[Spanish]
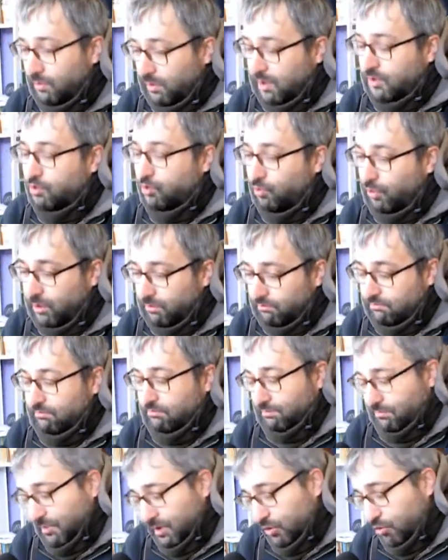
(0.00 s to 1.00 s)
es un,
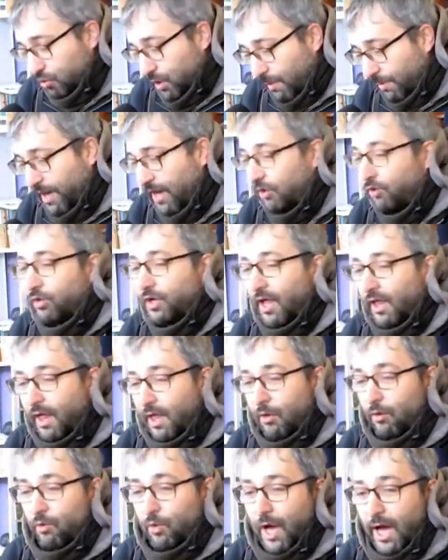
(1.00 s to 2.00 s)
es un aparato que ha
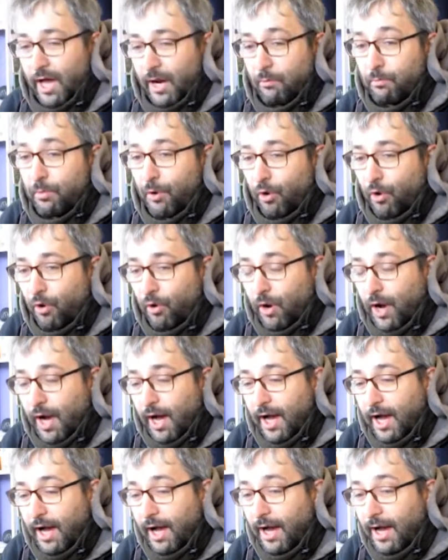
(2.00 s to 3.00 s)
dado lugar a un poco
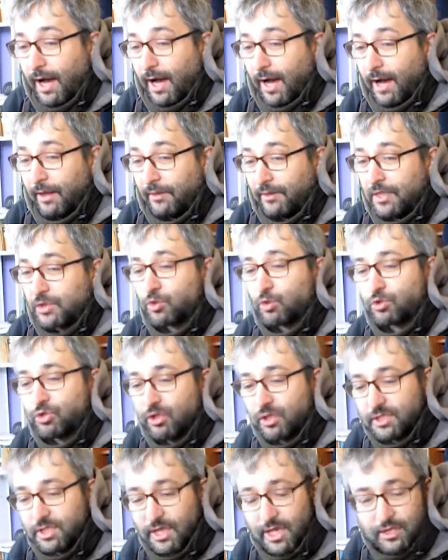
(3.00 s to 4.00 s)
a
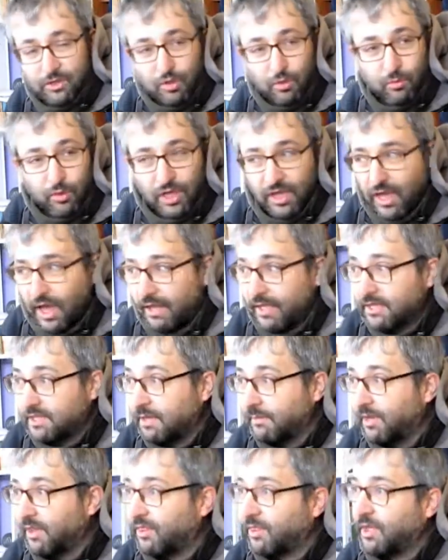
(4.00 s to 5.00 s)
discusiones en las comunidades
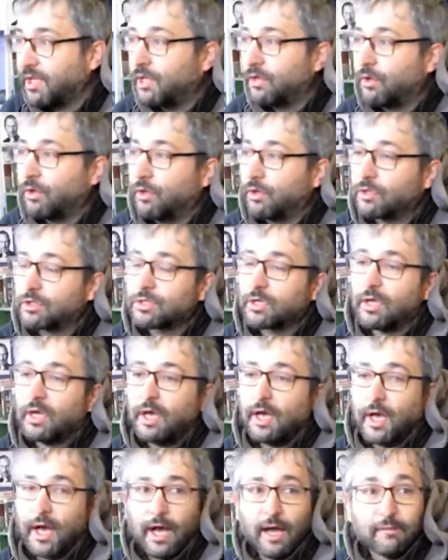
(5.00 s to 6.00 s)
de vecinos,
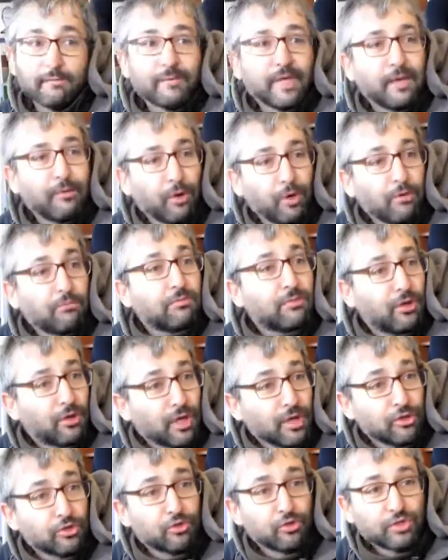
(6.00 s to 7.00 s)
y bueno, lo
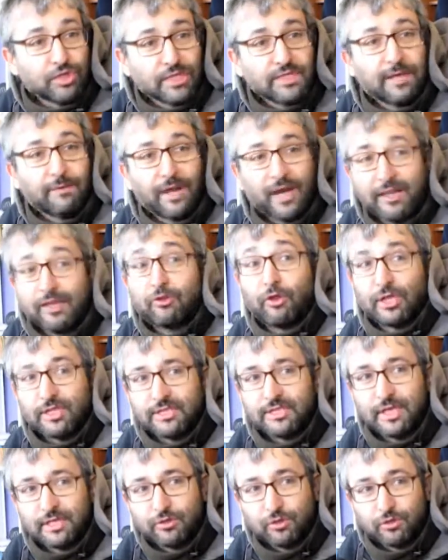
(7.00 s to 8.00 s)
que nos gusta es hablar de todas
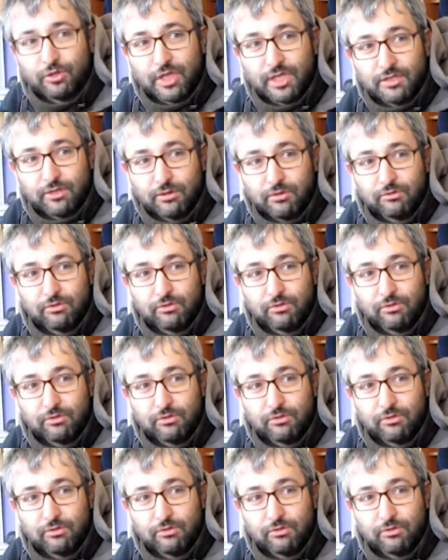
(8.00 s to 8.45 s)
esas cosas, ¿no?